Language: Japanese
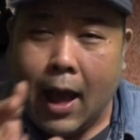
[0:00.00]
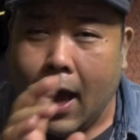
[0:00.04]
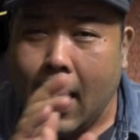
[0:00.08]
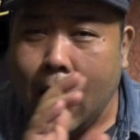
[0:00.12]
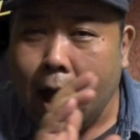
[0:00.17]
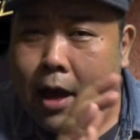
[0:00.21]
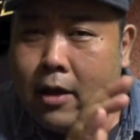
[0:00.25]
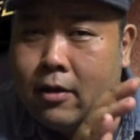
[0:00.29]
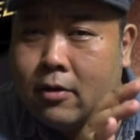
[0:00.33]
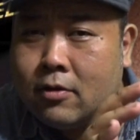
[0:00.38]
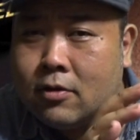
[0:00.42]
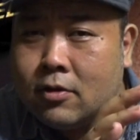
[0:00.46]

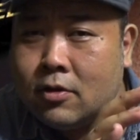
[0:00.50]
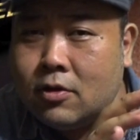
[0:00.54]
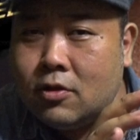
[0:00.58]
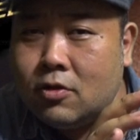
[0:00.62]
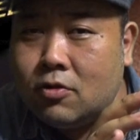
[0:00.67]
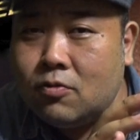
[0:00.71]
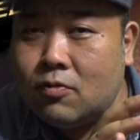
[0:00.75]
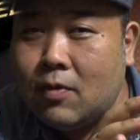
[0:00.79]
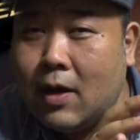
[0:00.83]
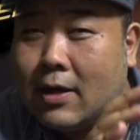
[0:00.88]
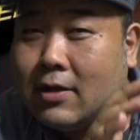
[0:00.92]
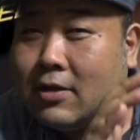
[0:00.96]
あっく
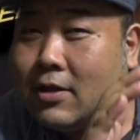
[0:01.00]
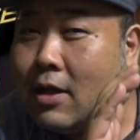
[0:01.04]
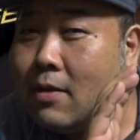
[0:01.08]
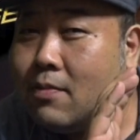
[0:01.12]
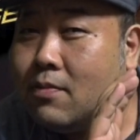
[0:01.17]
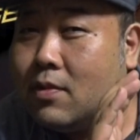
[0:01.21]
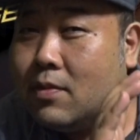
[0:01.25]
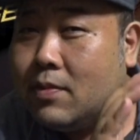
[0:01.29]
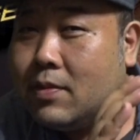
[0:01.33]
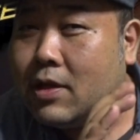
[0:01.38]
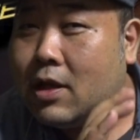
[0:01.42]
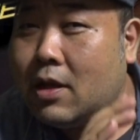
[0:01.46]
んは
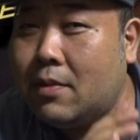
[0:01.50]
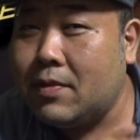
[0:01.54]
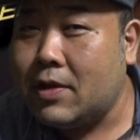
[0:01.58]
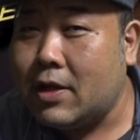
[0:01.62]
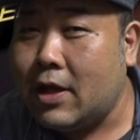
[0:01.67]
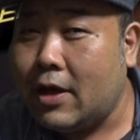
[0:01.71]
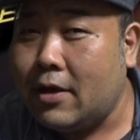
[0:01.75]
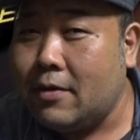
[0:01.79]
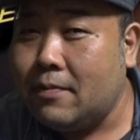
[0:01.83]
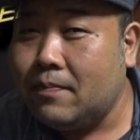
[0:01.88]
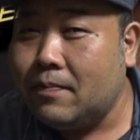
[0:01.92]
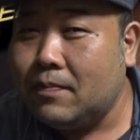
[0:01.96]
全部見てるみ
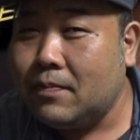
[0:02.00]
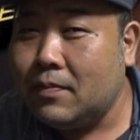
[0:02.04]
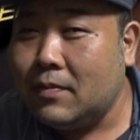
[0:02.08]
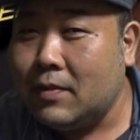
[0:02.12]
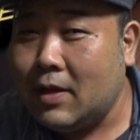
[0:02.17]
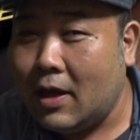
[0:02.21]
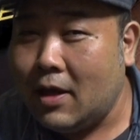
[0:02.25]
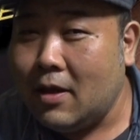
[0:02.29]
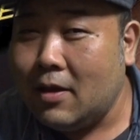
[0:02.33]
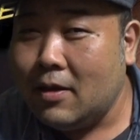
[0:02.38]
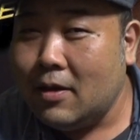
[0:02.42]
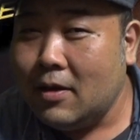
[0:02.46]
たい。
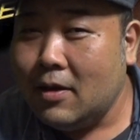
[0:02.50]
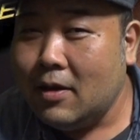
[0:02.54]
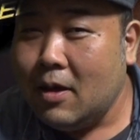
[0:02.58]
ね。